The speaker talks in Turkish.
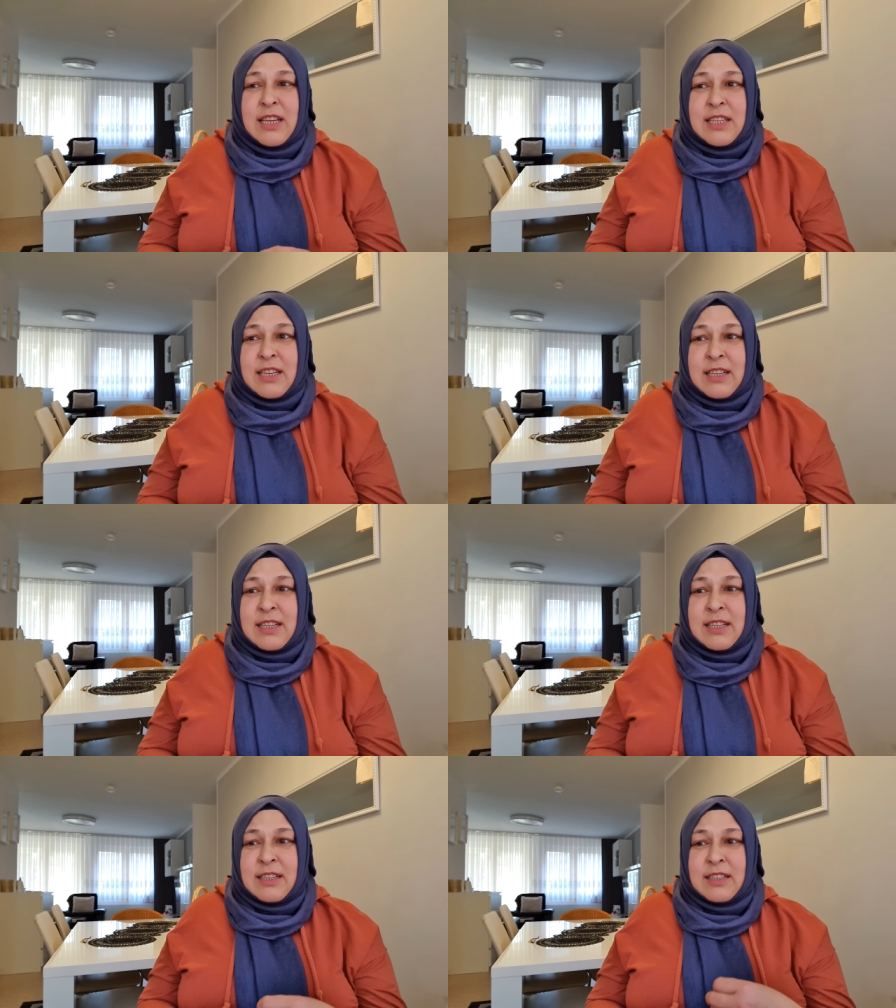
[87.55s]

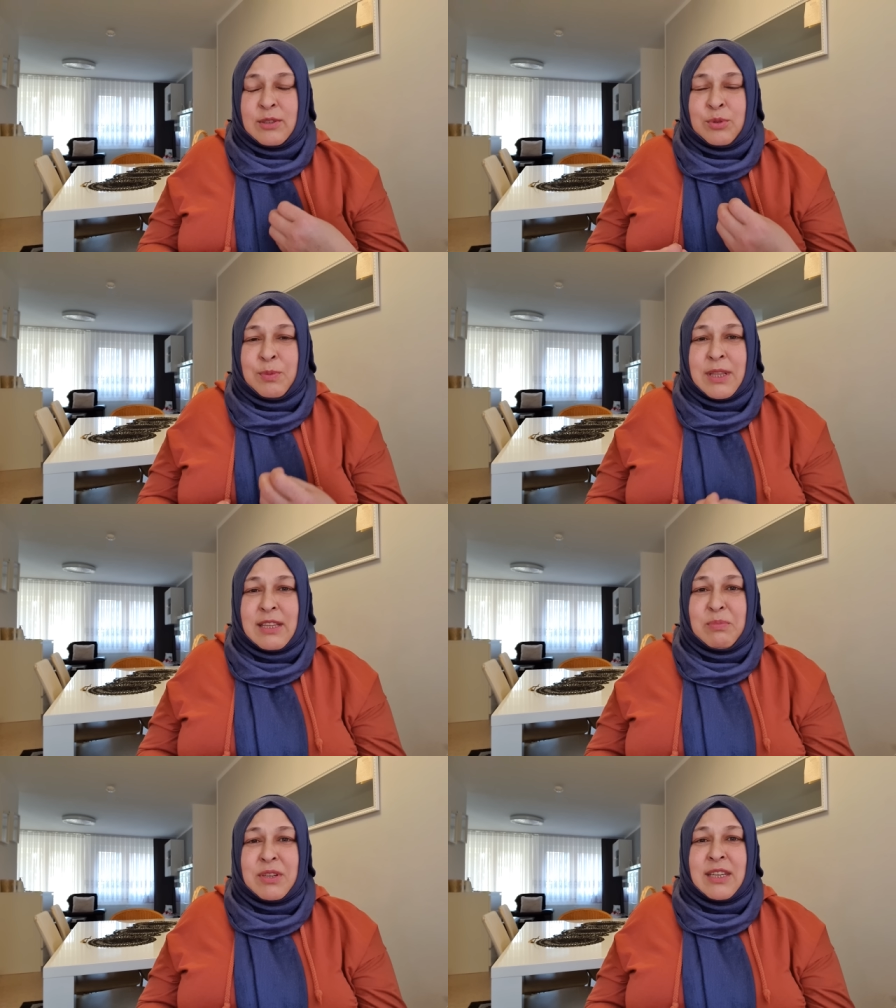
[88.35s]
e,
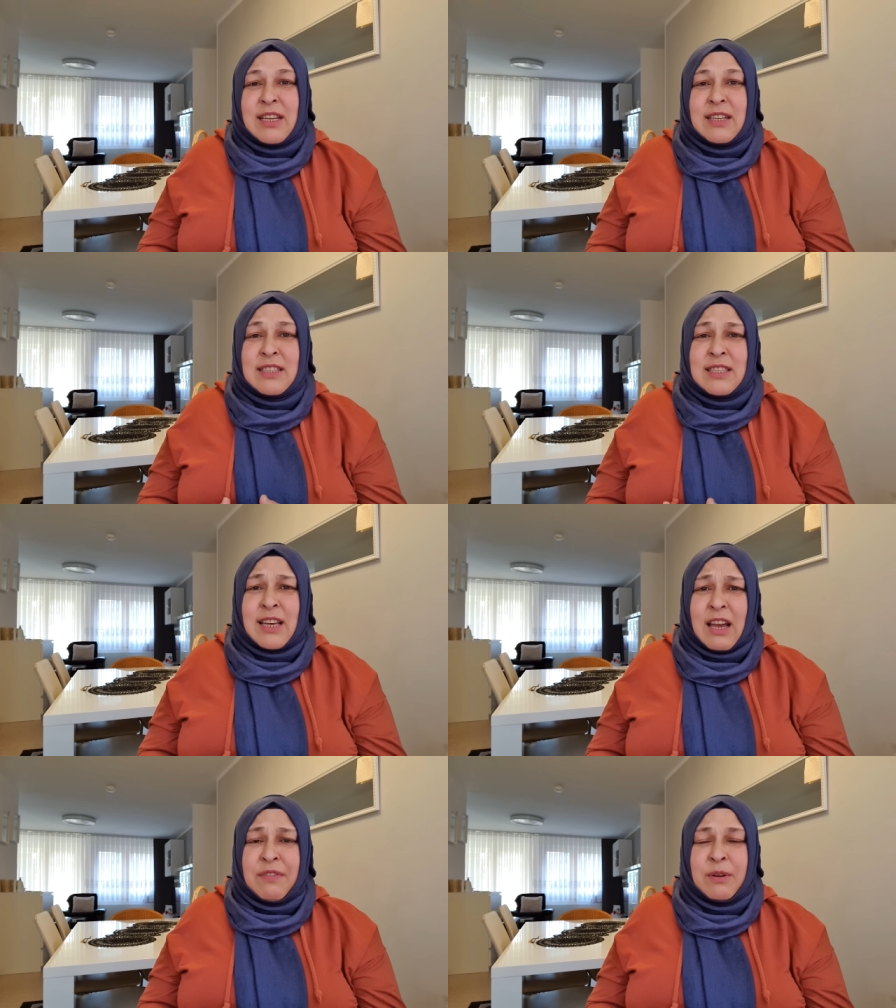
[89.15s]
Gurbette Bir Genil
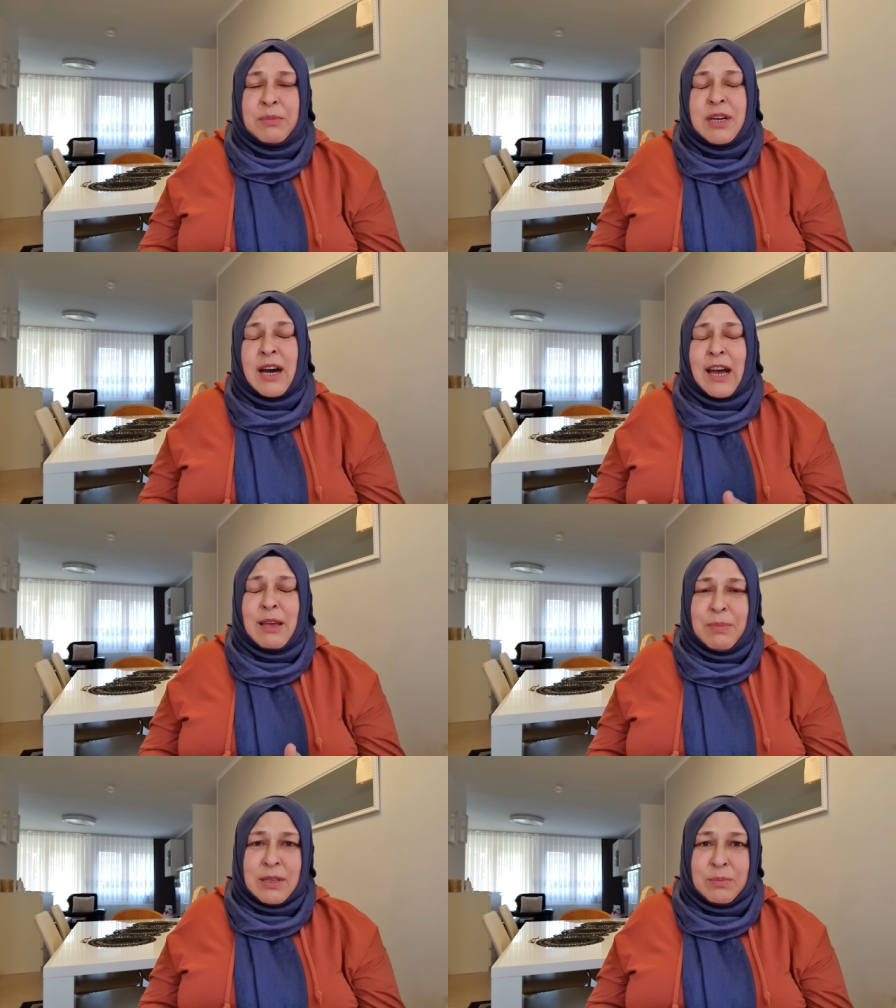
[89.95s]
sayfamı
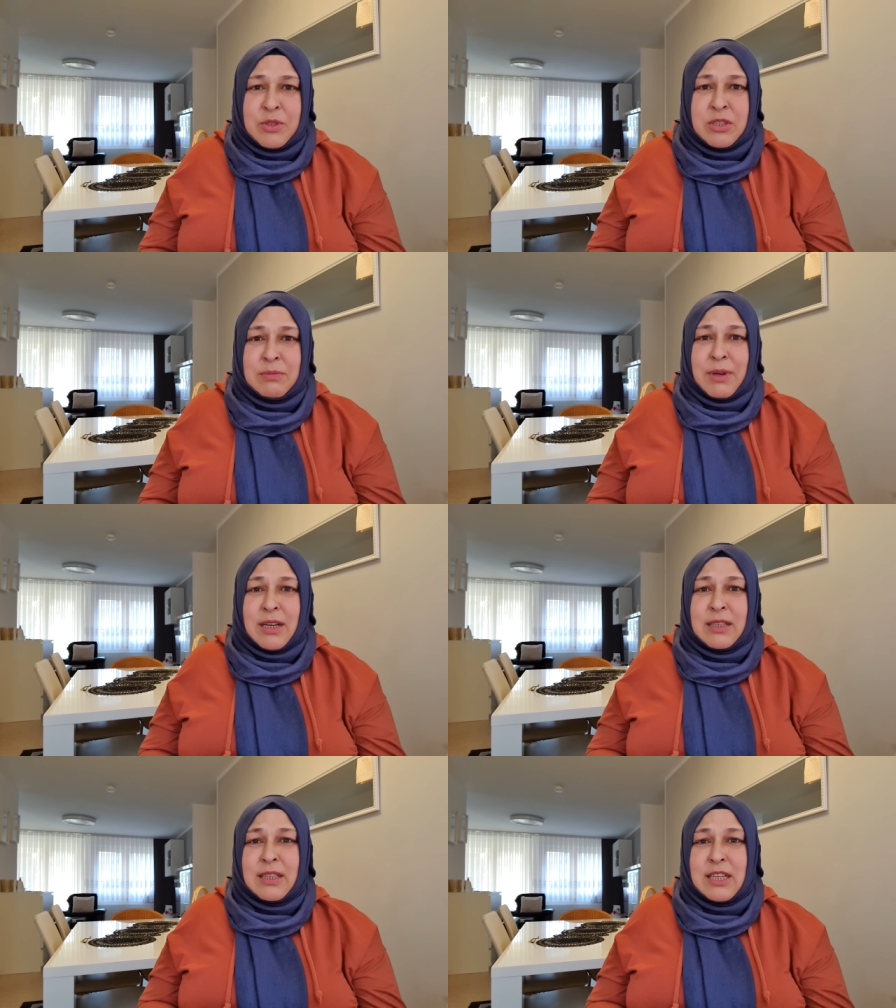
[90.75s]
kaybetmiştim
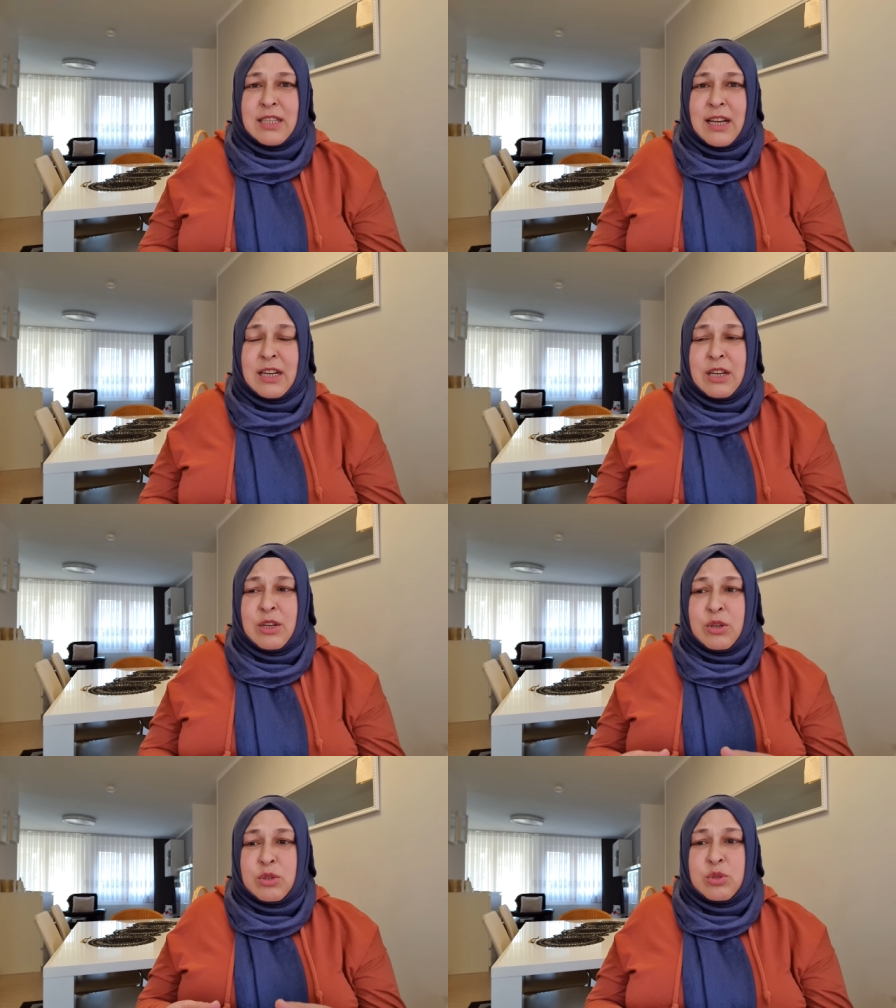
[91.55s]
arkadaşlar.
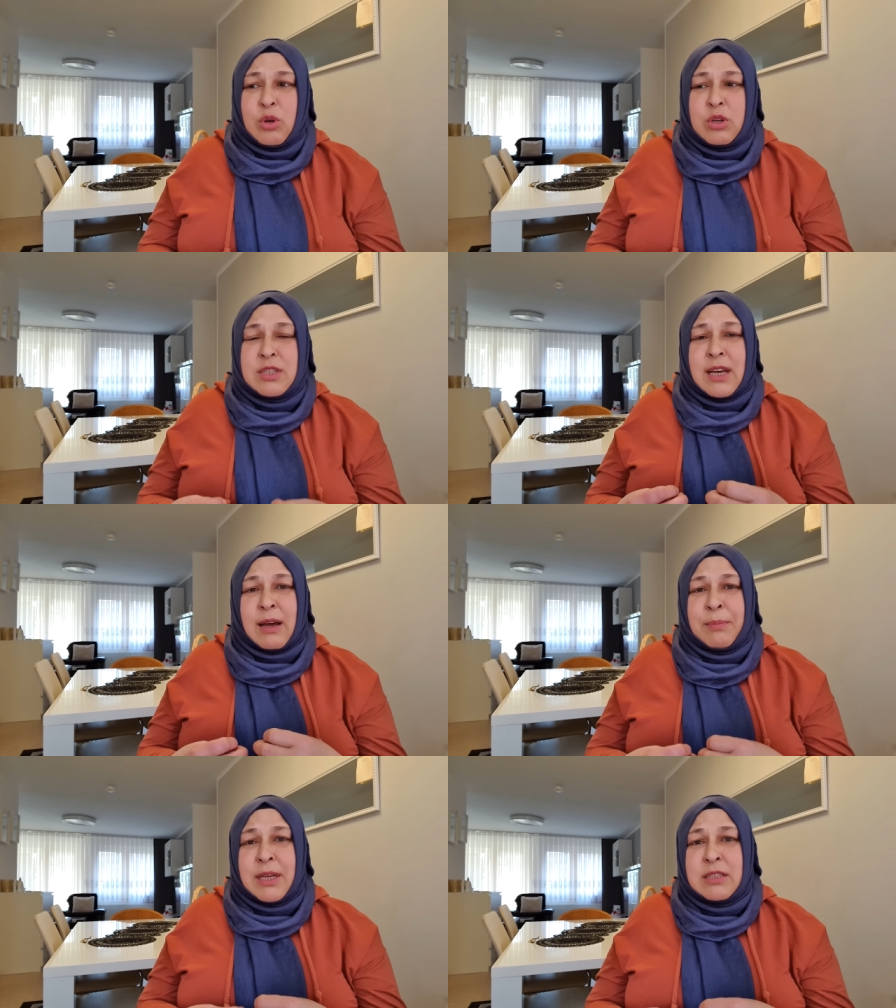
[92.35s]
Zor
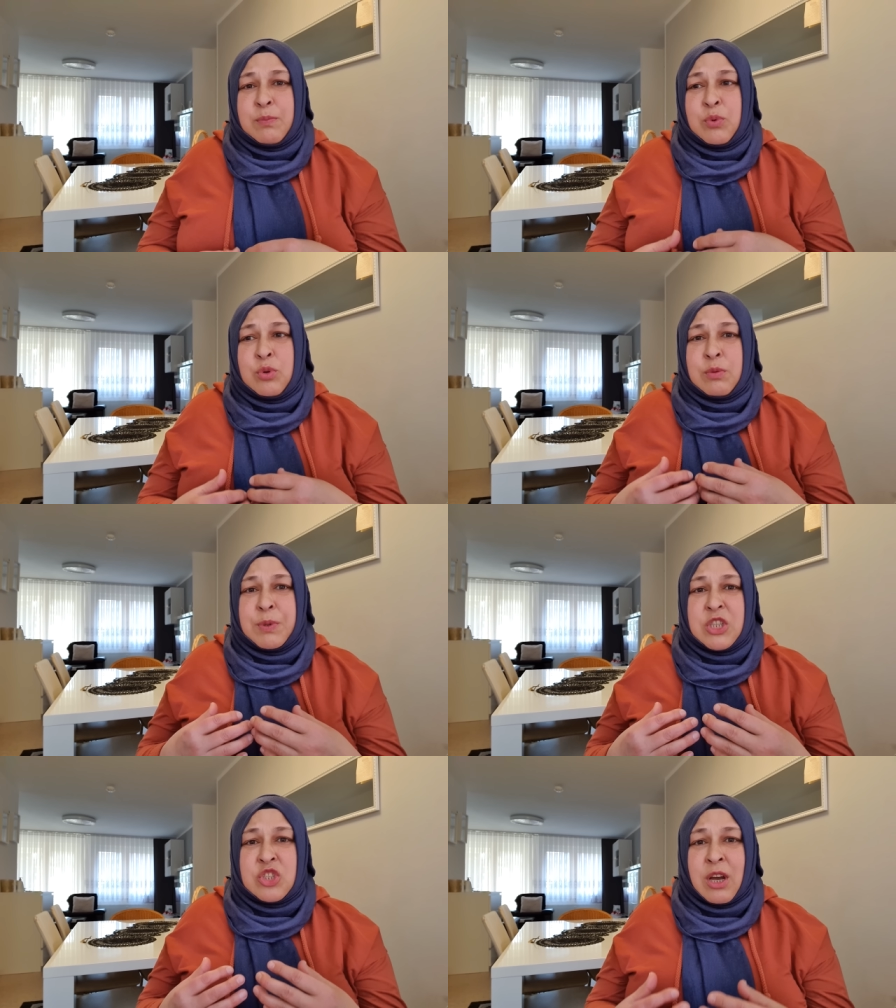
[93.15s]
zahmet büyük
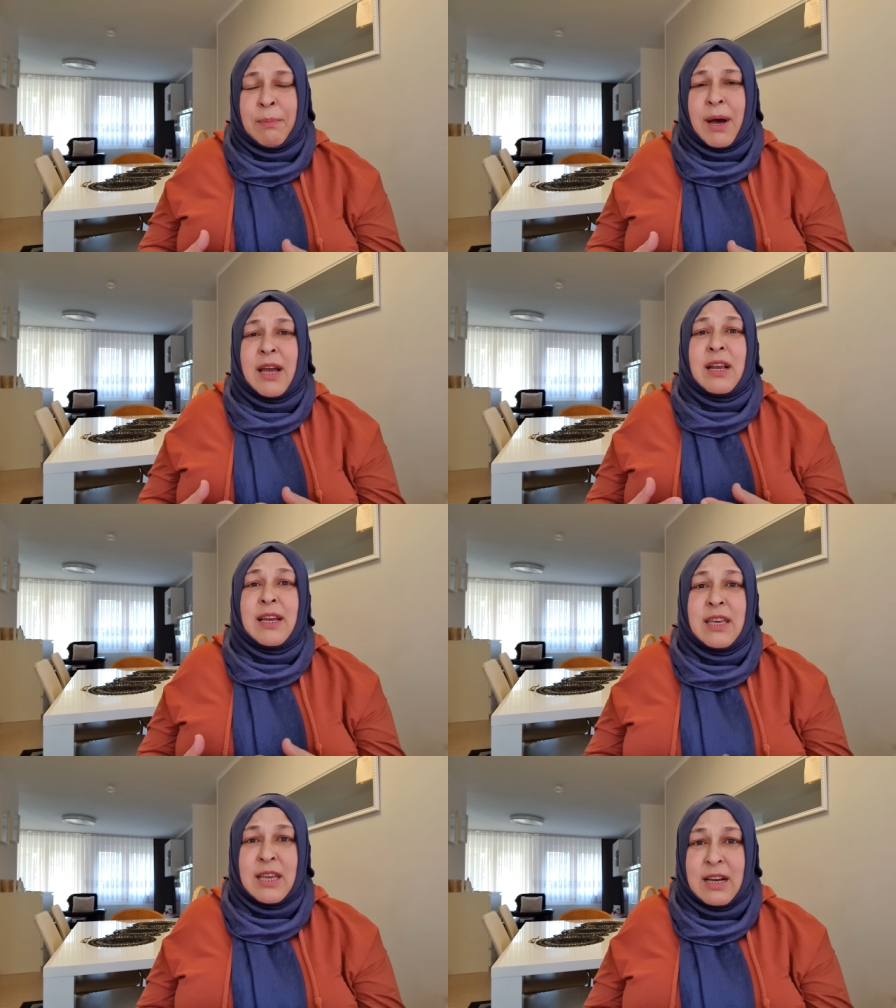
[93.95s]
bir çabayla
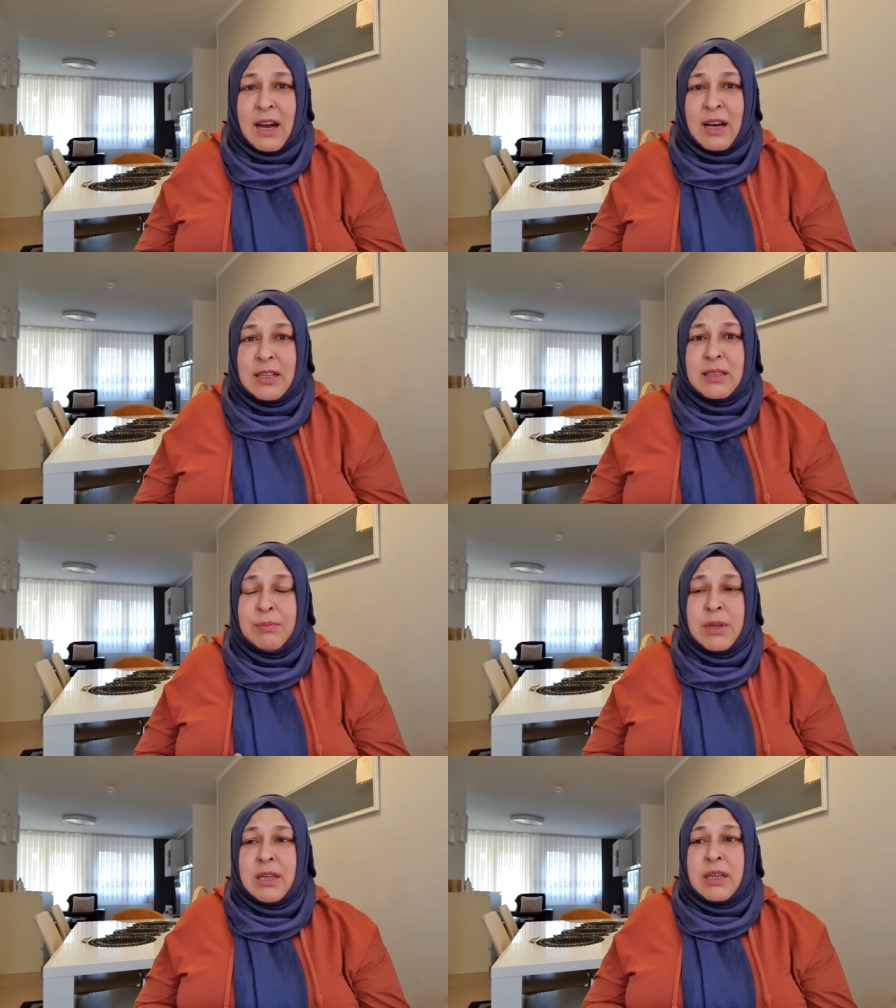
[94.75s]
geri aldım.